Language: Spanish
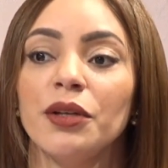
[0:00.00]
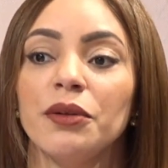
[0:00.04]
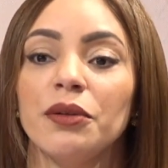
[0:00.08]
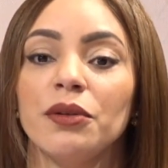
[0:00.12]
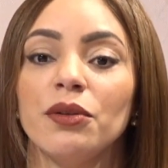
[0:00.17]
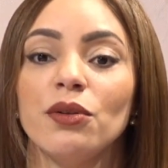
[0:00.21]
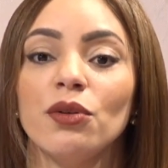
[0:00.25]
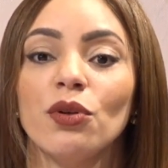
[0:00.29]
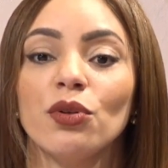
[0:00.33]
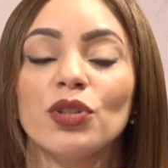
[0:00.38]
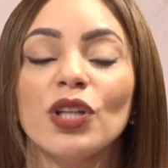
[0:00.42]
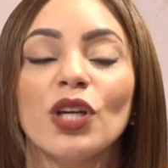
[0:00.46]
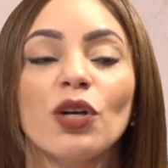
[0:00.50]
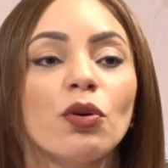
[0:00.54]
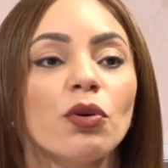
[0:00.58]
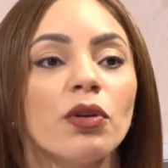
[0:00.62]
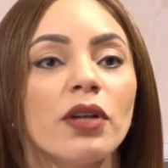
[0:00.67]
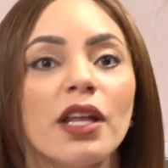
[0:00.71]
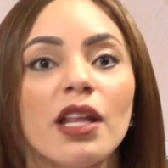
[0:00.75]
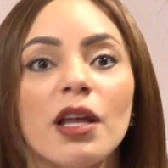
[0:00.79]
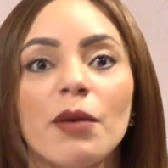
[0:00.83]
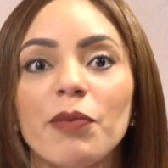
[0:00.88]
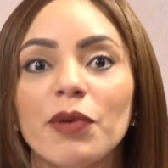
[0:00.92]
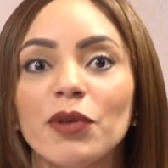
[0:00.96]
no tengo
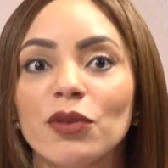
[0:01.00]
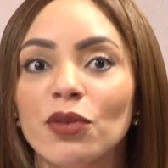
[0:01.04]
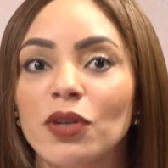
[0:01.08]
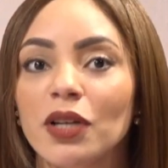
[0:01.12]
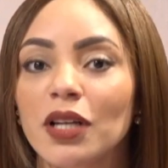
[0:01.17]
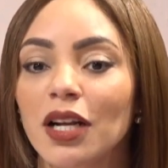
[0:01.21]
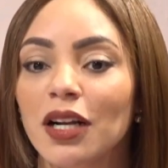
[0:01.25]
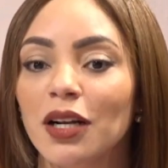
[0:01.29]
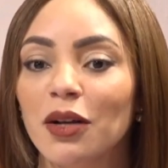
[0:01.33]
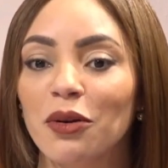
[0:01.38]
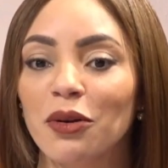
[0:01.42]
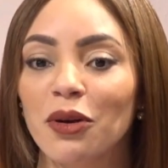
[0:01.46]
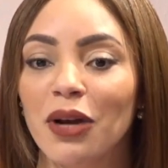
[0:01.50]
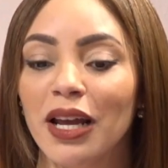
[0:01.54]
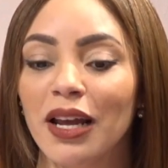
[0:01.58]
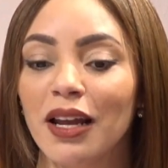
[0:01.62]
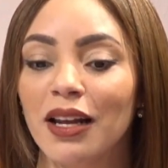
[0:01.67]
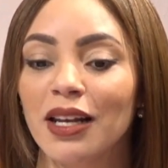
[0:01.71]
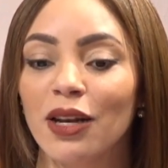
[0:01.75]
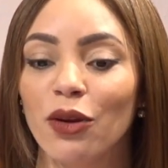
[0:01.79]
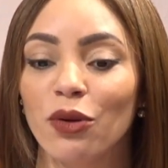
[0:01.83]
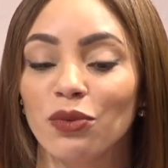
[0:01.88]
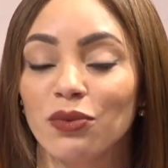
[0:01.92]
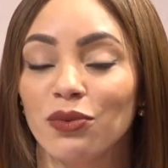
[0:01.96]
nada personal con
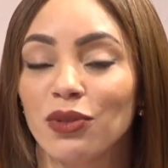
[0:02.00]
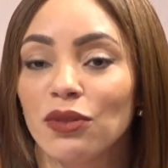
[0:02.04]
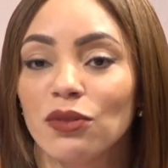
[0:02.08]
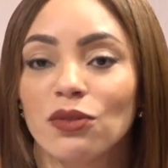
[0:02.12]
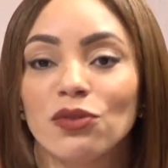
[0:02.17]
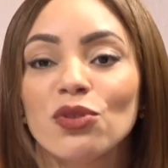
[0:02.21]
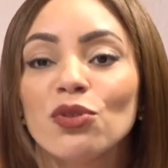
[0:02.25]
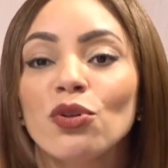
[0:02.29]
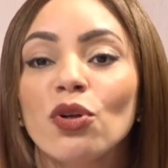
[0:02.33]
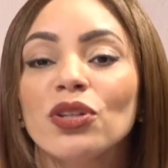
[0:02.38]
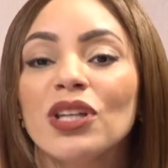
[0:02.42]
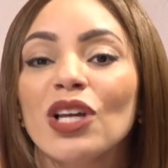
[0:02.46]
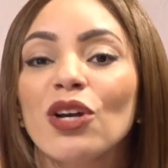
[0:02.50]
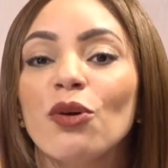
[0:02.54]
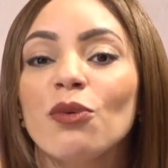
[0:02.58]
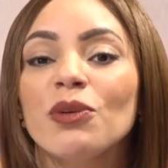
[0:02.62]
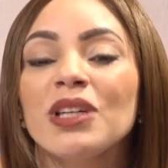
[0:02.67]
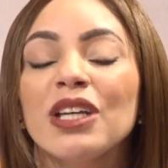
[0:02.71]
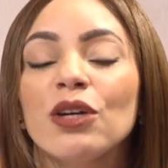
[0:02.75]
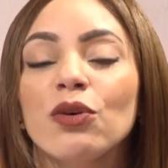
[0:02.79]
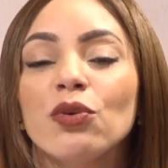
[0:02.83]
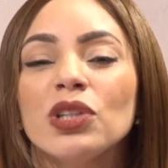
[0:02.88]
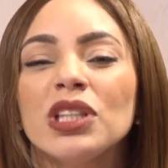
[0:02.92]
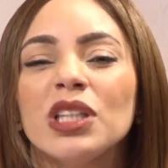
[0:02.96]
él, no, no, tengo
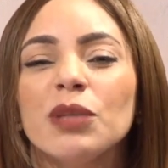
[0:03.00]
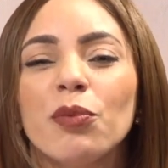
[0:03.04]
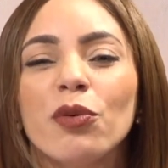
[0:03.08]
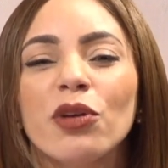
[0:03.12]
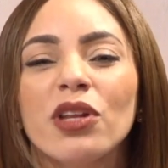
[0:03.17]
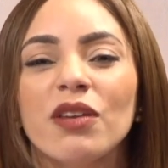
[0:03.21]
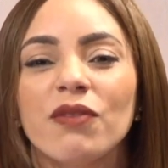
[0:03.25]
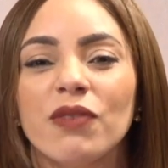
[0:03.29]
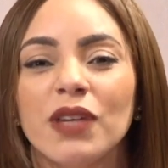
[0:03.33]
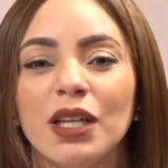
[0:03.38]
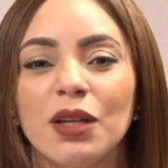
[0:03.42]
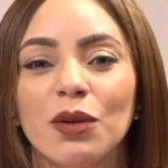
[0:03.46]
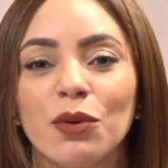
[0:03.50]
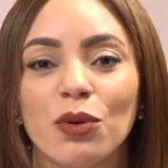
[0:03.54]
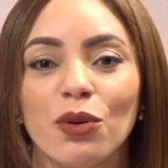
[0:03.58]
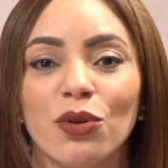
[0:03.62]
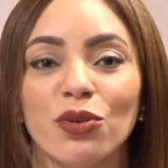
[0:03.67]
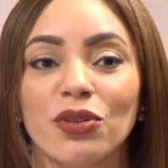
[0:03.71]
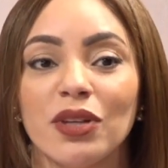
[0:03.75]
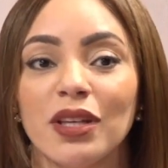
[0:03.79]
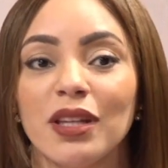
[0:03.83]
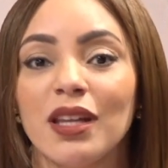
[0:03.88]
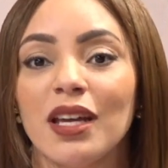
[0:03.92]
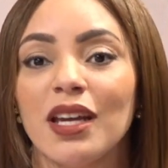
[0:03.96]
ningún tipo de
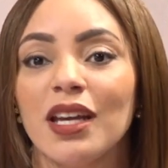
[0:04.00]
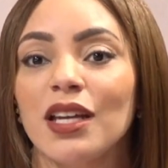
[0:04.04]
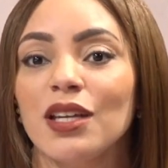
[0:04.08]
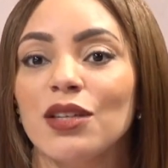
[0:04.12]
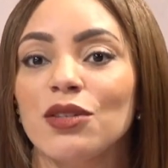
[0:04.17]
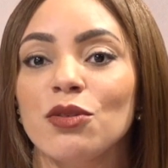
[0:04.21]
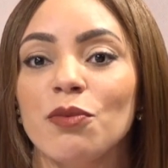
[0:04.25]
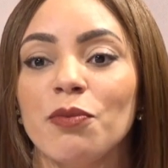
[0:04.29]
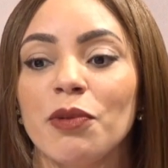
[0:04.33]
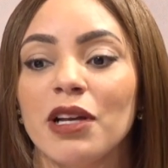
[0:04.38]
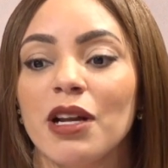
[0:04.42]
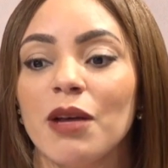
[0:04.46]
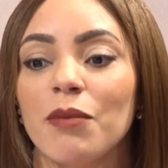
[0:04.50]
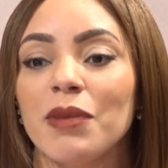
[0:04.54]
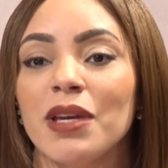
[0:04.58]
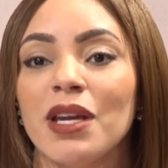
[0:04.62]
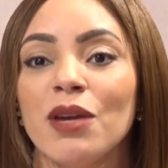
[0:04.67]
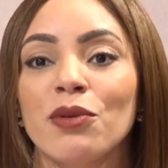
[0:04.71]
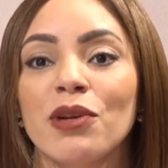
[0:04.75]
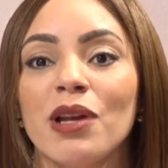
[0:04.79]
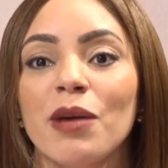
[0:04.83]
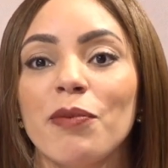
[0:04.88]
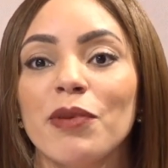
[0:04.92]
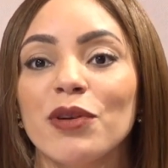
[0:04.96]
vínculos y de hecho para mí es
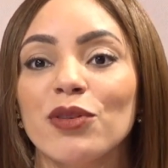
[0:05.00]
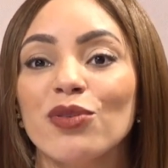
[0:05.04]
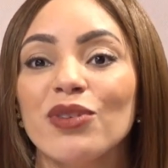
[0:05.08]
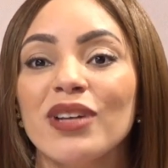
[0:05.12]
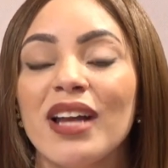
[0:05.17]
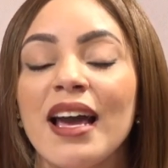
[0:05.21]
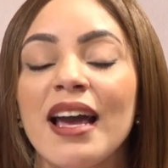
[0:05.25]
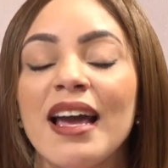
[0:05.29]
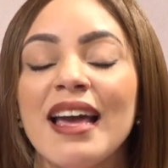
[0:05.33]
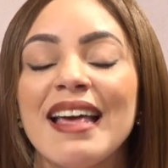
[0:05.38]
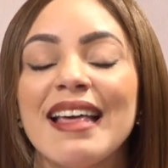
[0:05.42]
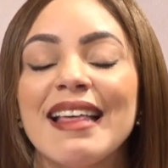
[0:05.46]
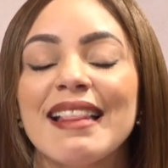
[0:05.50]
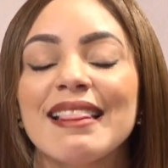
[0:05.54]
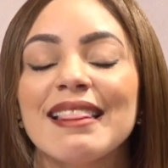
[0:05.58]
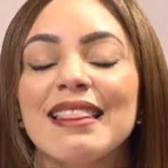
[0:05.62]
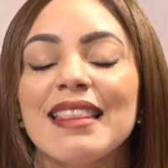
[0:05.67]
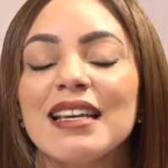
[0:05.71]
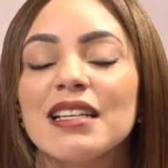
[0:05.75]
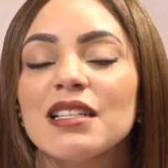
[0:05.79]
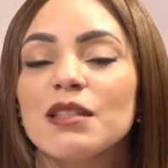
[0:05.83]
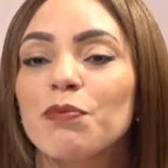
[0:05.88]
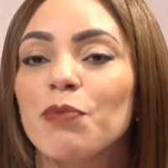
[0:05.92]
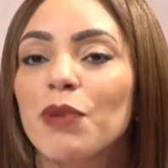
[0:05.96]
una persona
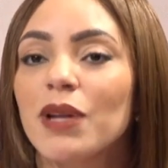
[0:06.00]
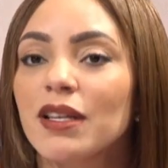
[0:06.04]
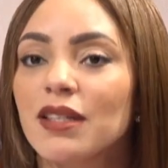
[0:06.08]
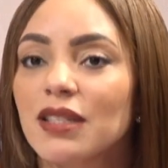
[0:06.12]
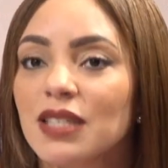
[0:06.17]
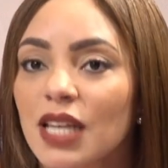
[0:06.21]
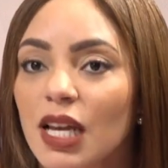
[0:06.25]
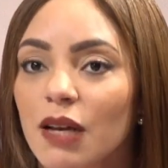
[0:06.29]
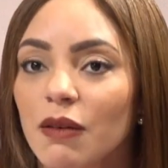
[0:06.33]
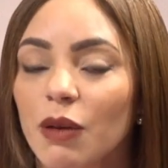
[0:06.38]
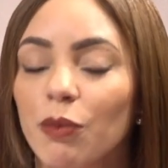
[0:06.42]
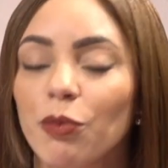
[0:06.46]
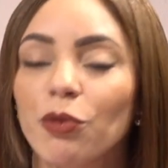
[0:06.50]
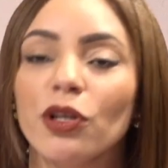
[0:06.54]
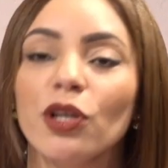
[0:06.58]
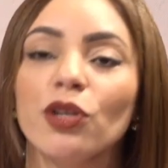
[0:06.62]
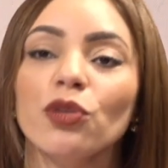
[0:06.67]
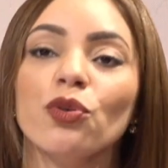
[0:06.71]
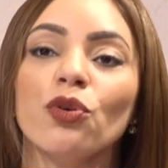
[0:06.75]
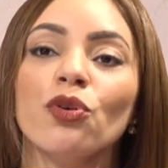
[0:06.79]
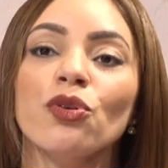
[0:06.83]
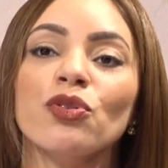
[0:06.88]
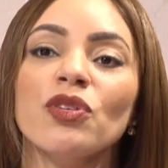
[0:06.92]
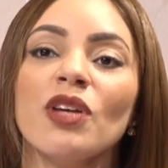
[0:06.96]
despreciable porque
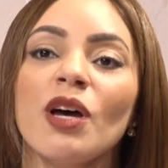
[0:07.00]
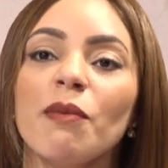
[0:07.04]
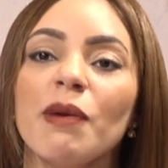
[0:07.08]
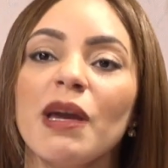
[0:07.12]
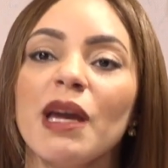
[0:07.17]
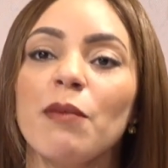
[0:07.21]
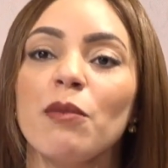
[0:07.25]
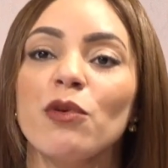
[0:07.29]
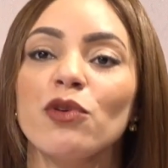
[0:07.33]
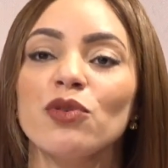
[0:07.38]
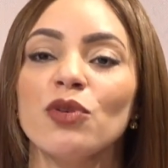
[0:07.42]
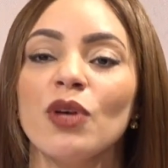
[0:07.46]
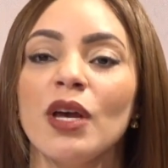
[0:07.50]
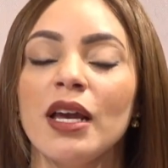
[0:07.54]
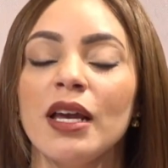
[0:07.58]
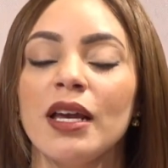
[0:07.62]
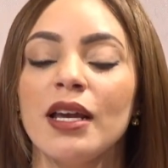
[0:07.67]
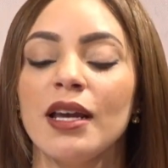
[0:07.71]
todos sabemos